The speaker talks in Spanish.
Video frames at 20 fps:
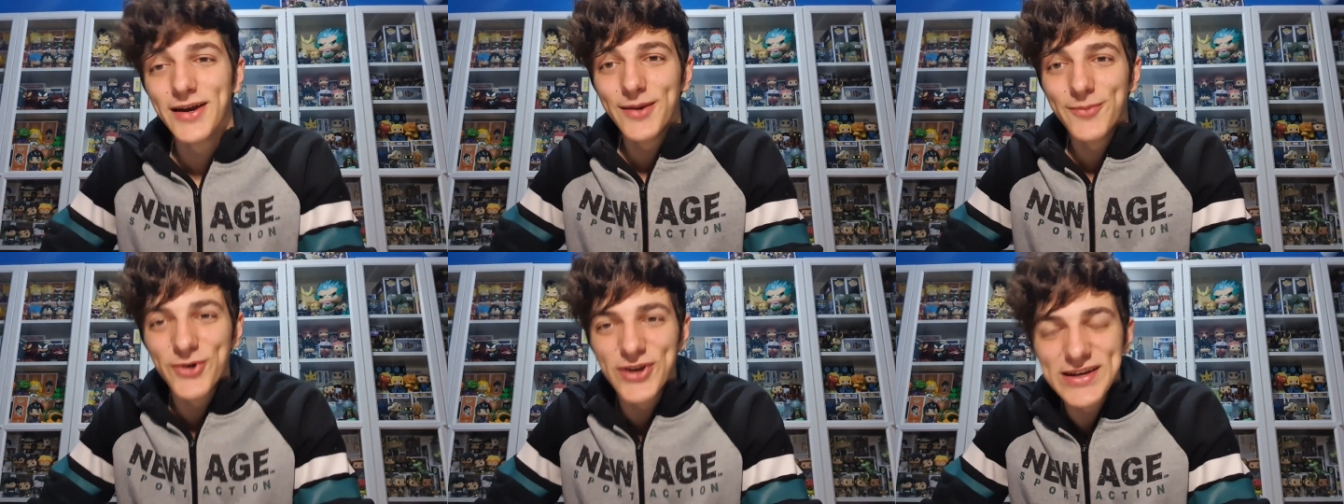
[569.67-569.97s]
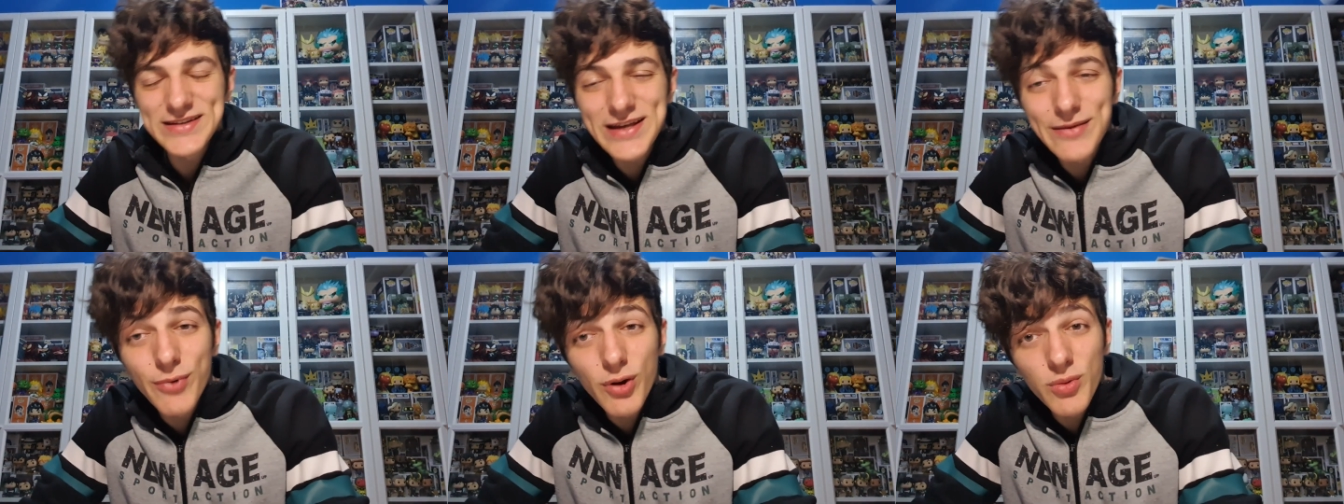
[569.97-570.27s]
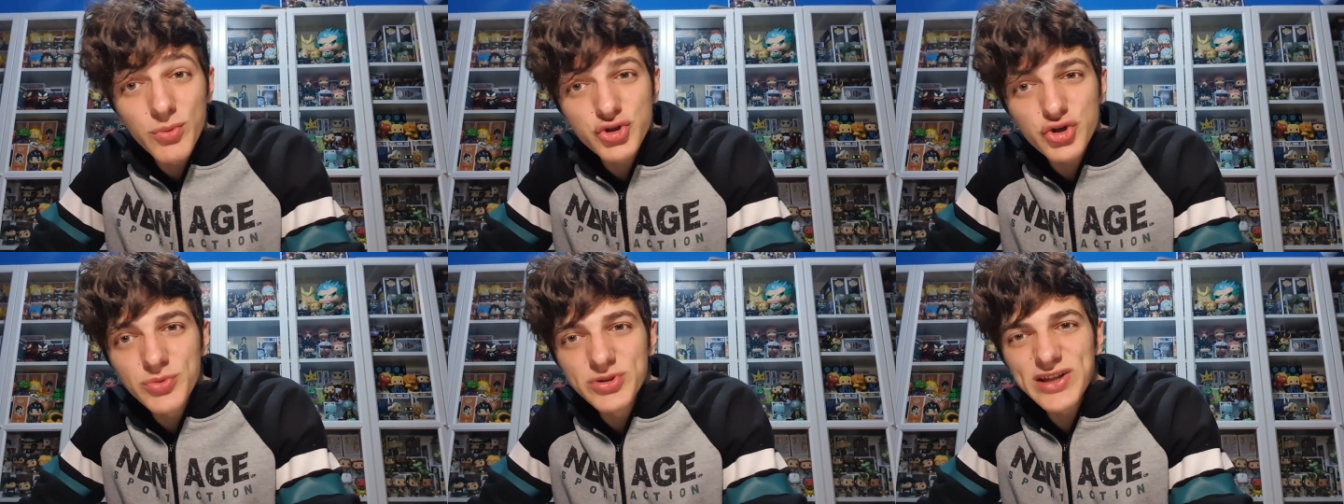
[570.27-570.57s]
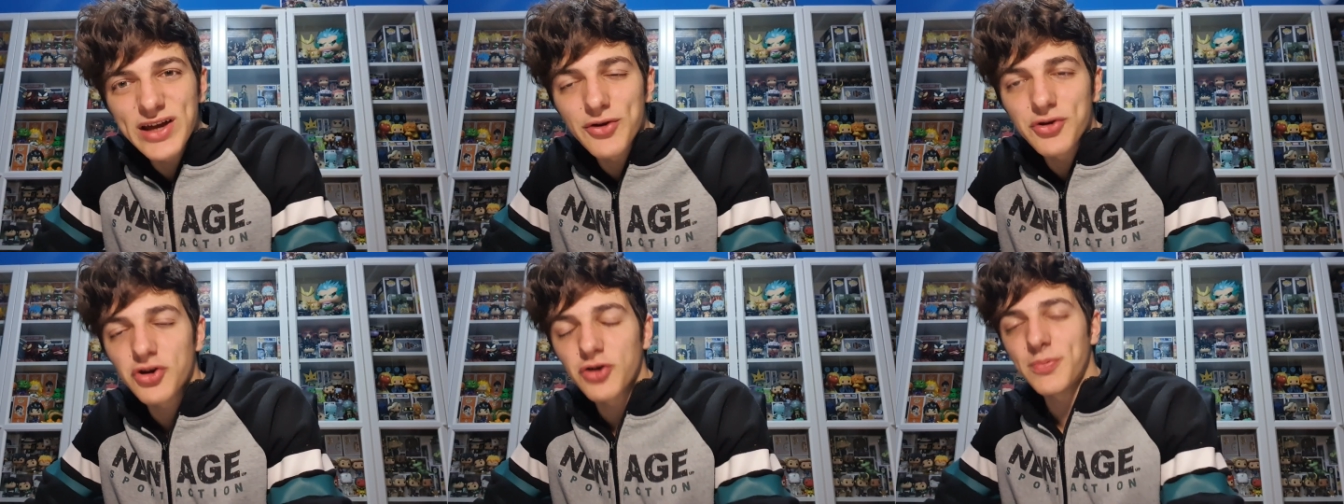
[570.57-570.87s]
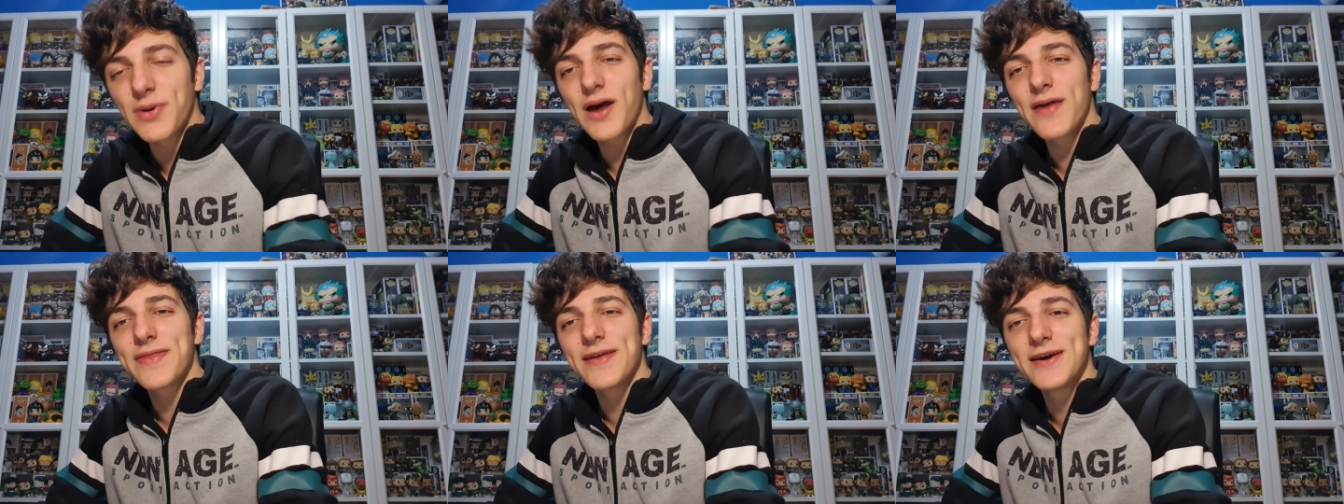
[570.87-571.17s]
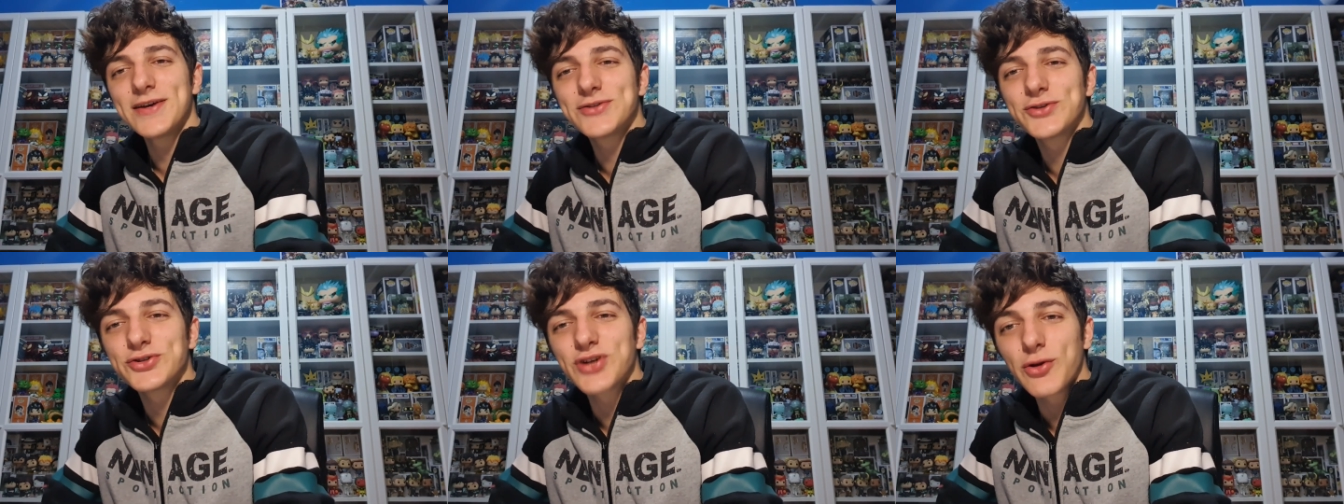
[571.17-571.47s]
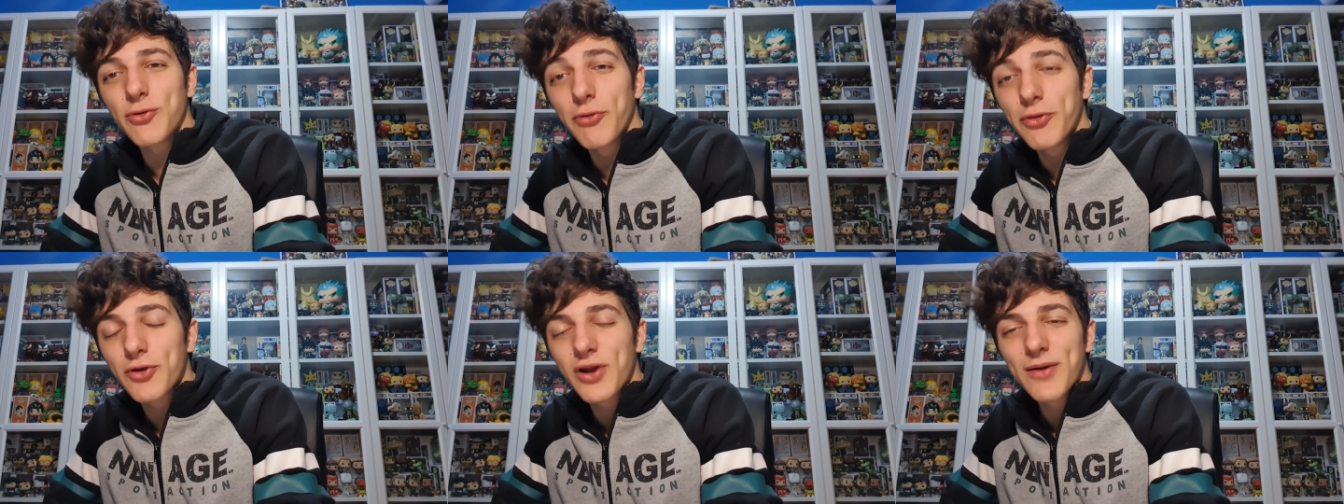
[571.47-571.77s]
Pues ya estamos. Pues en los comentarios qué os parece estos
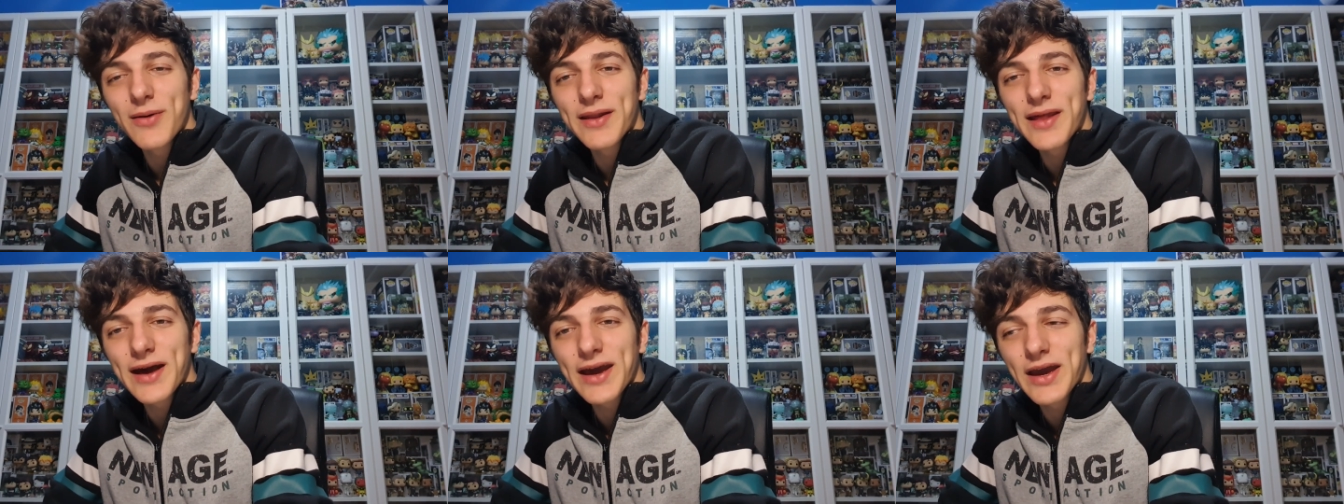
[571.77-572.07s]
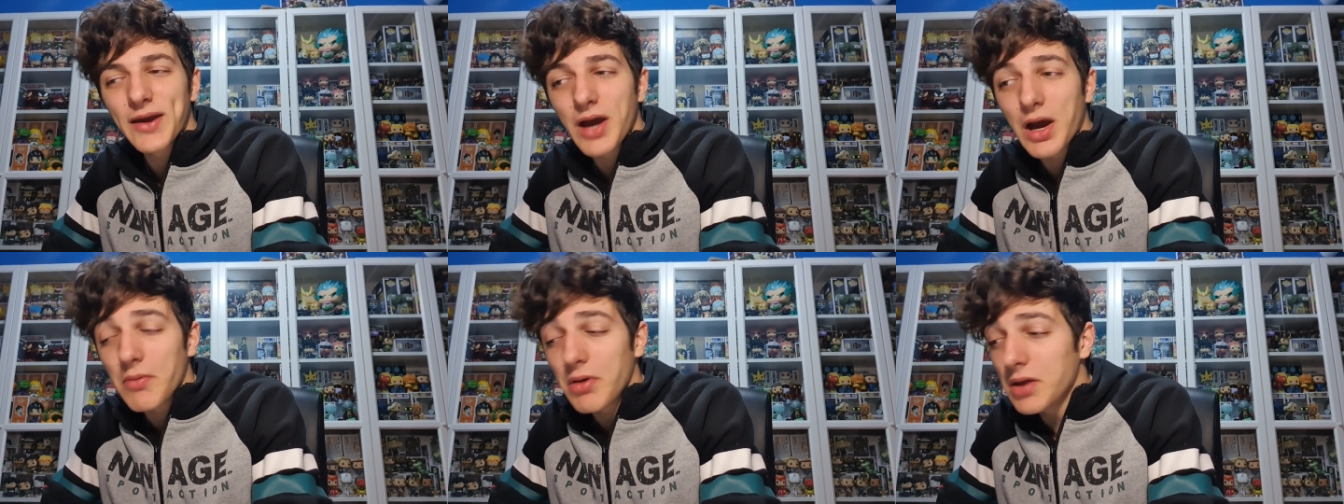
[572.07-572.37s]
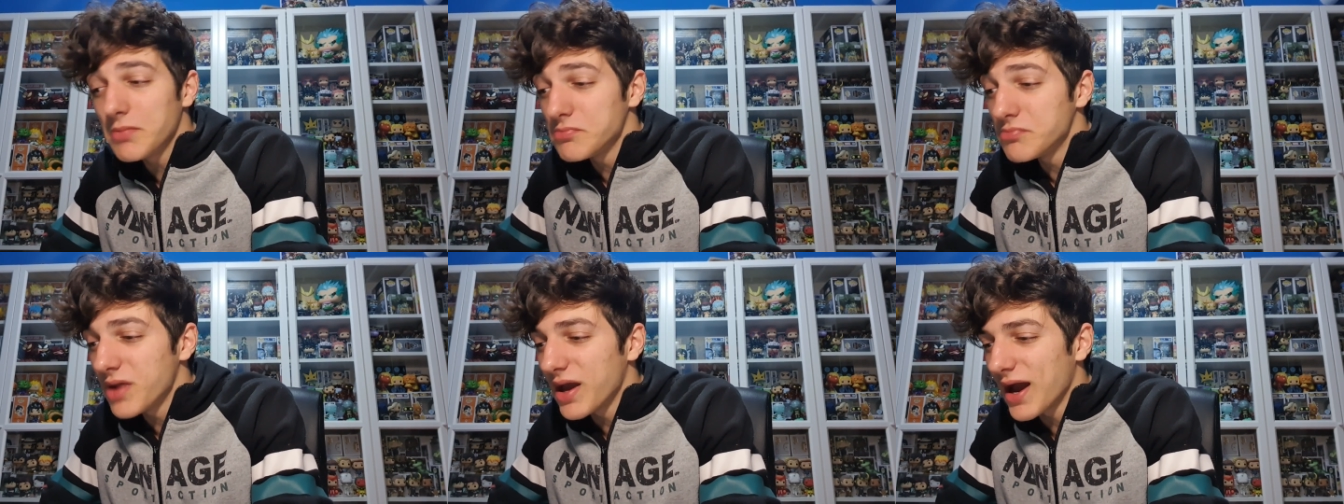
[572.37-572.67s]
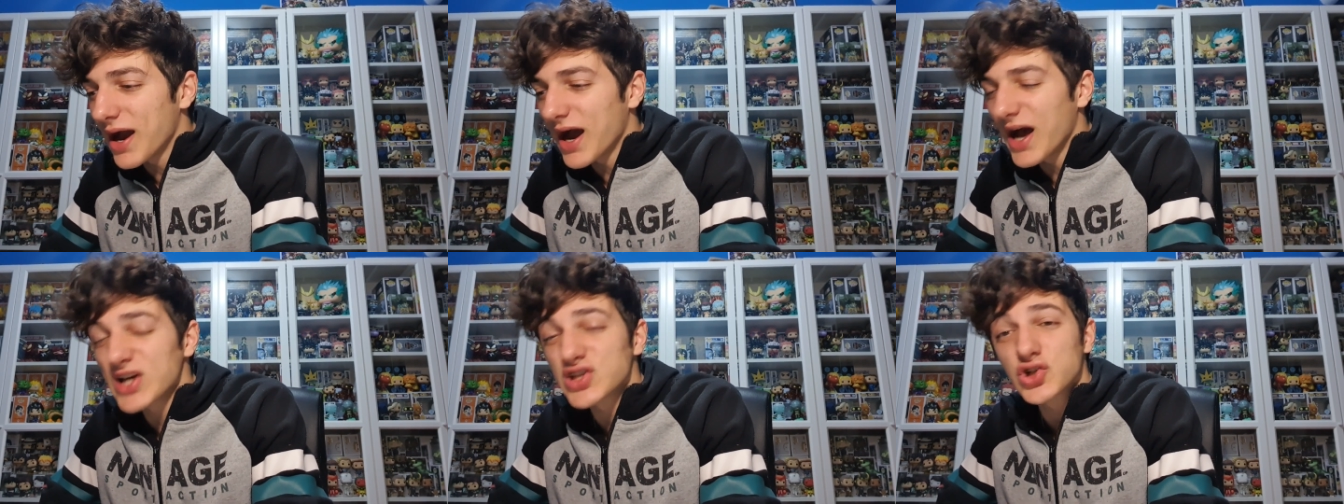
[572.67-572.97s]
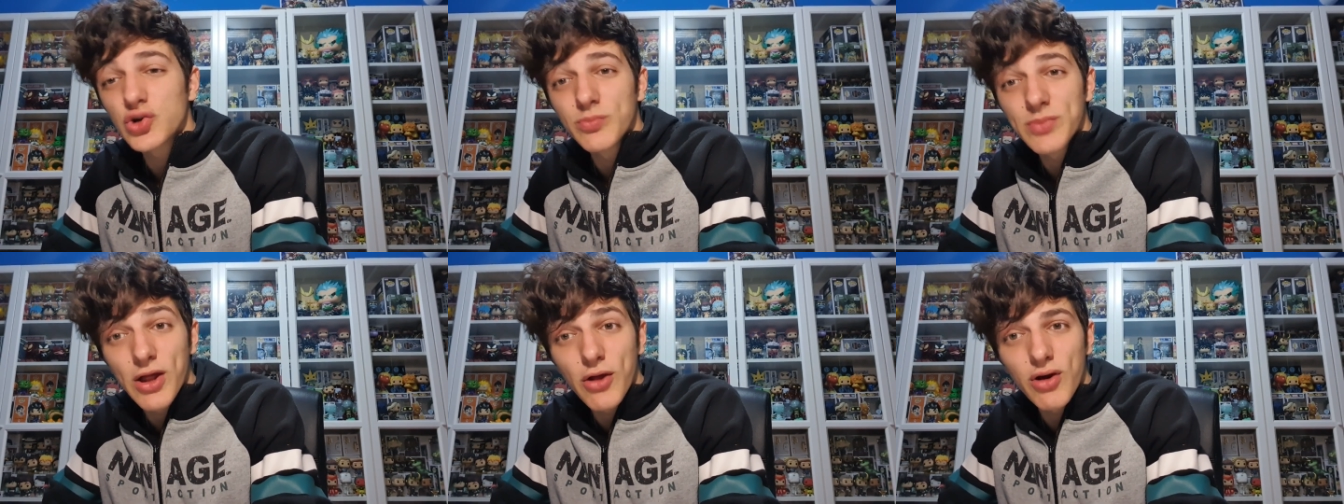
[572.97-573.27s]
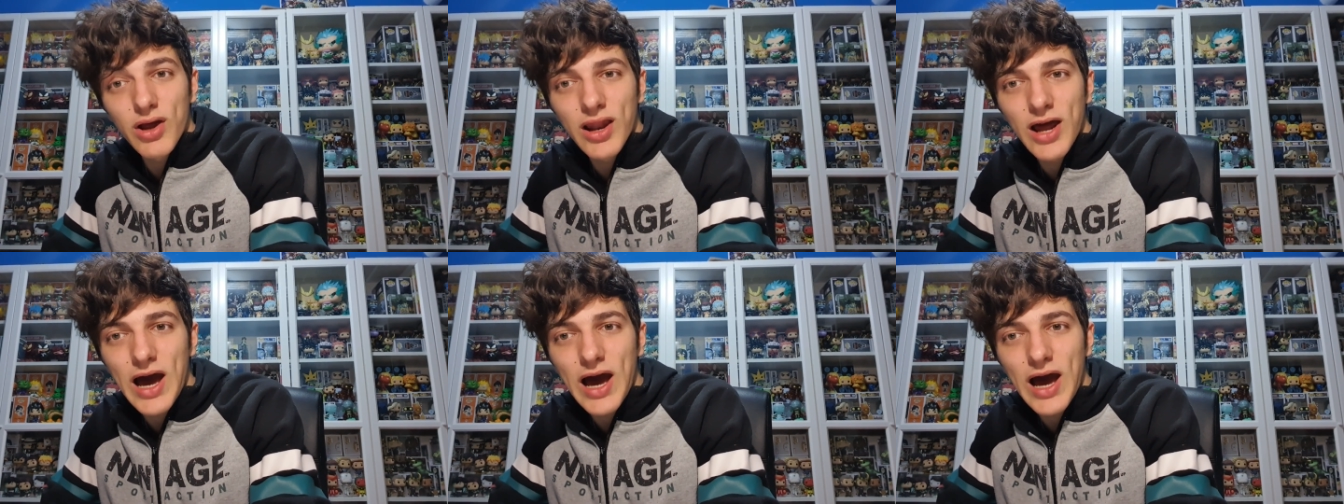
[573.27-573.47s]
anuncios, la verdad que a mí me ha asombrado que,